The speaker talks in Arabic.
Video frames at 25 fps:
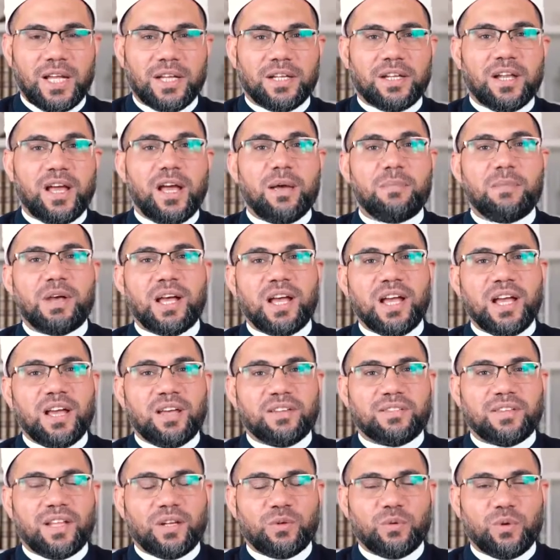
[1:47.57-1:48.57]
نام
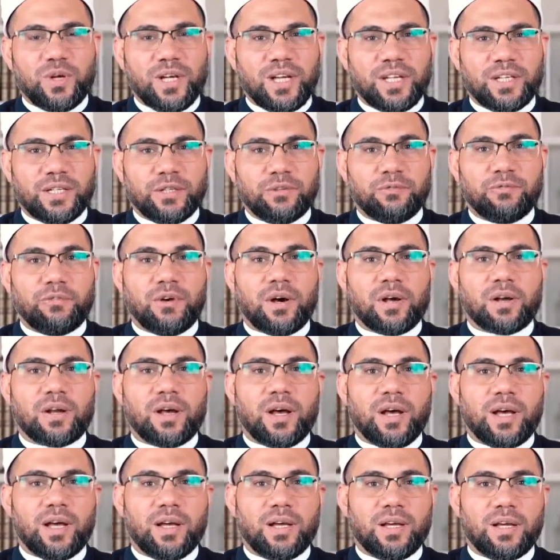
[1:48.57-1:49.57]
هذا الوالي
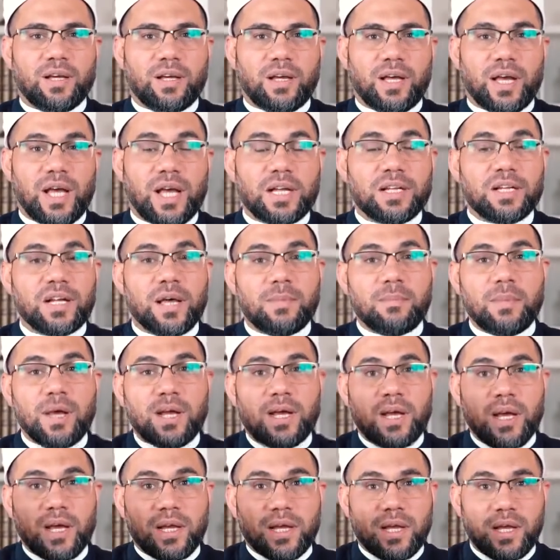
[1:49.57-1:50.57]
فرأى أن
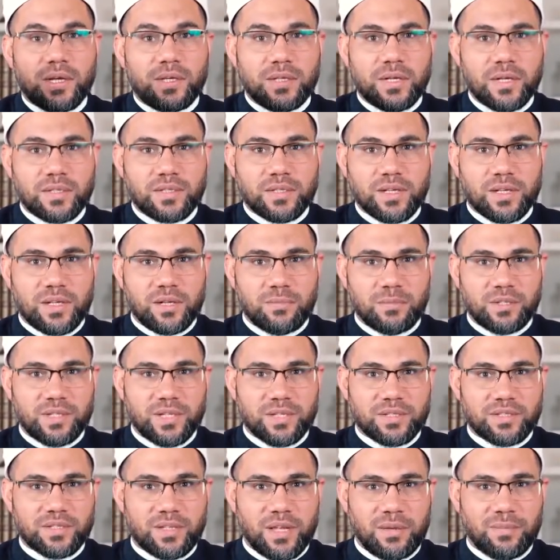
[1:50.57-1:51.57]
ملكا نزل من
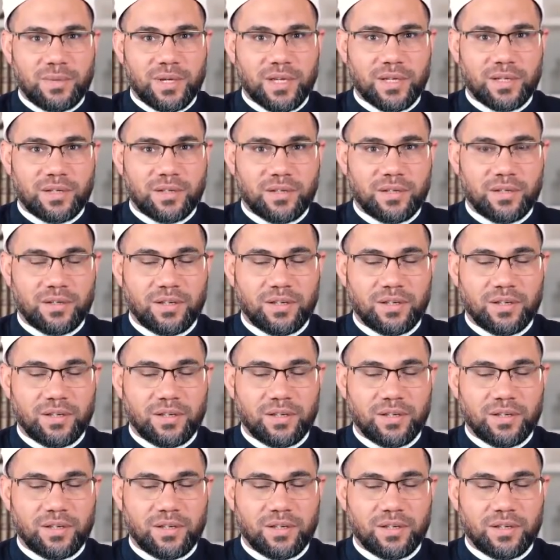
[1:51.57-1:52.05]
السماء